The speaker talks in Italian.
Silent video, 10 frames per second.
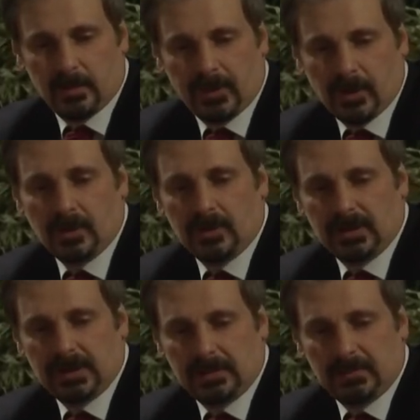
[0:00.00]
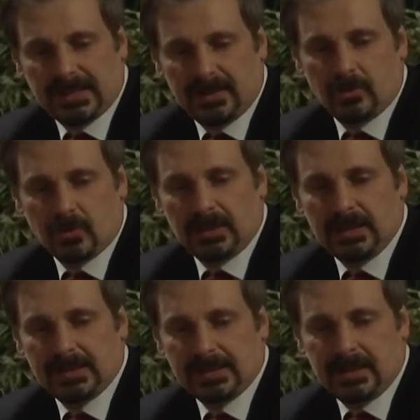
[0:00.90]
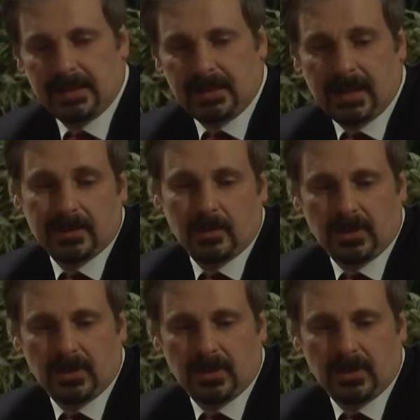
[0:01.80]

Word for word: però eh, il mestiere del giornalista è anche